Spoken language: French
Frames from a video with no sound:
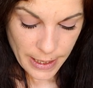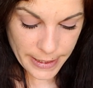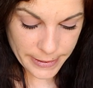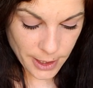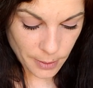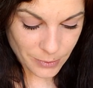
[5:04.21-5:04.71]
et
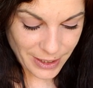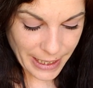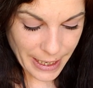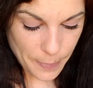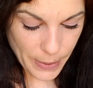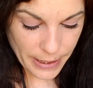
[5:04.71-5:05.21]
sommes
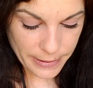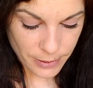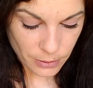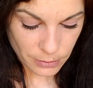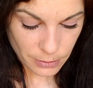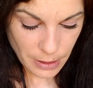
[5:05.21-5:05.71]
très
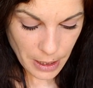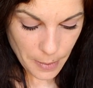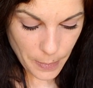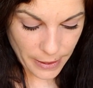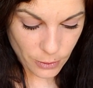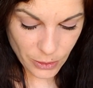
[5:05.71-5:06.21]
présents
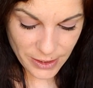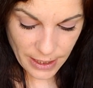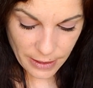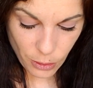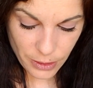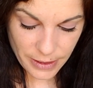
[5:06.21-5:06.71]
par nos
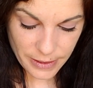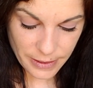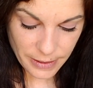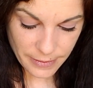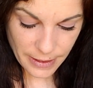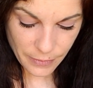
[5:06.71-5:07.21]

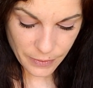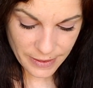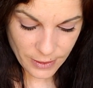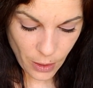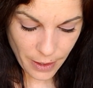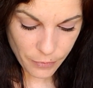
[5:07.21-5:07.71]
synchronicités
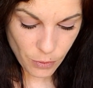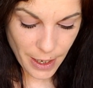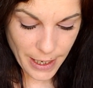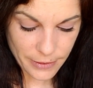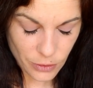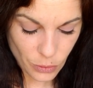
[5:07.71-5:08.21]
visant à vous
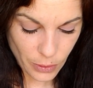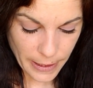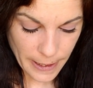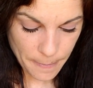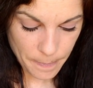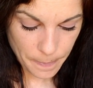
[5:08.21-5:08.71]

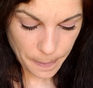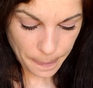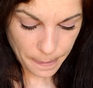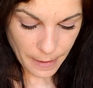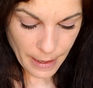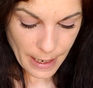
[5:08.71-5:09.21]
rassurer
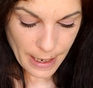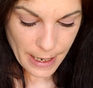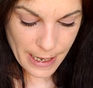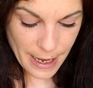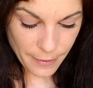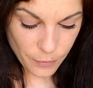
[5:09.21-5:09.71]

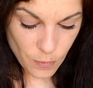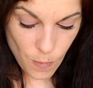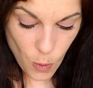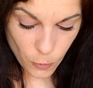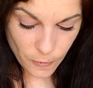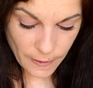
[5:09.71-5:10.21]
et à vous
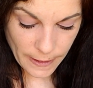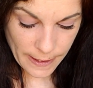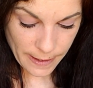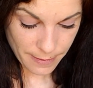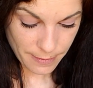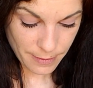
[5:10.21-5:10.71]

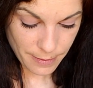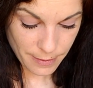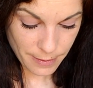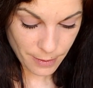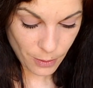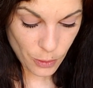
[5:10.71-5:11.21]
montrer
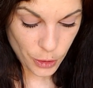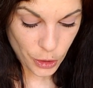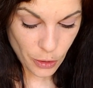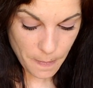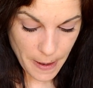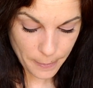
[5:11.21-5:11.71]
le
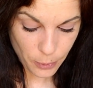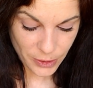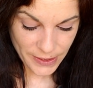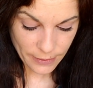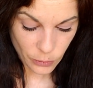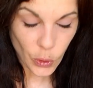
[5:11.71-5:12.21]
chemin pour
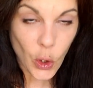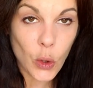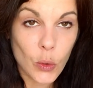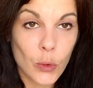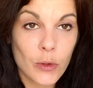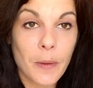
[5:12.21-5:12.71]
cette
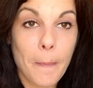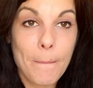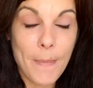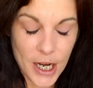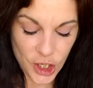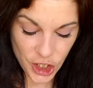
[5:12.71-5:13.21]
rencontre
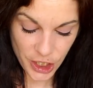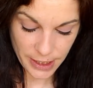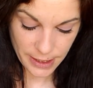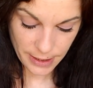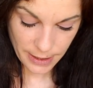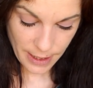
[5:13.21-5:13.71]

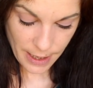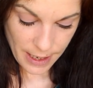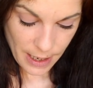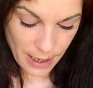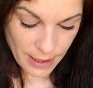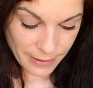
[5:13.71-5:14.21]
magique
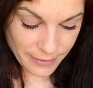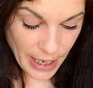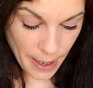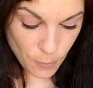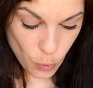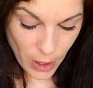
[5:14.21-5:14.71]

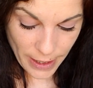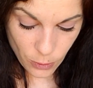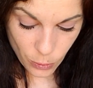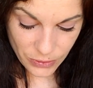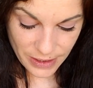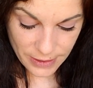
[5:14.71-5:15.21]
d'amour
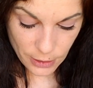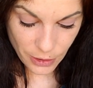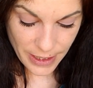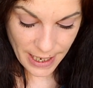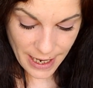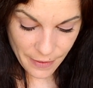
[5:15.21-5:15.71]

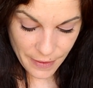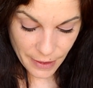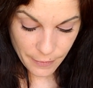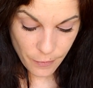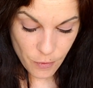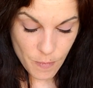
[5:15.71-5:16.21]
inconditionnel avec
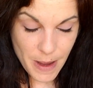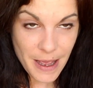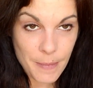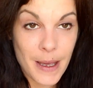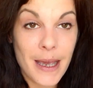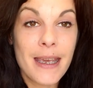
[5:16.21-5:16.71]

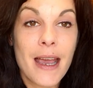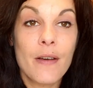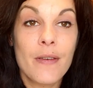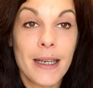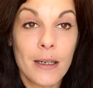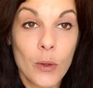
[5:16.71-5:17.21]
vous-même et
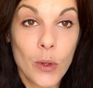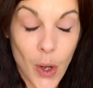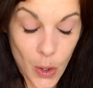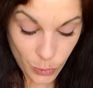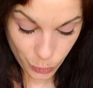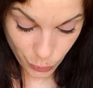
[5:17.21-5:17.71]
avec le
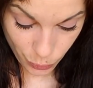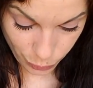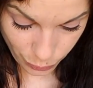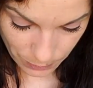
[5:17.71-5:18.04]
grand tout.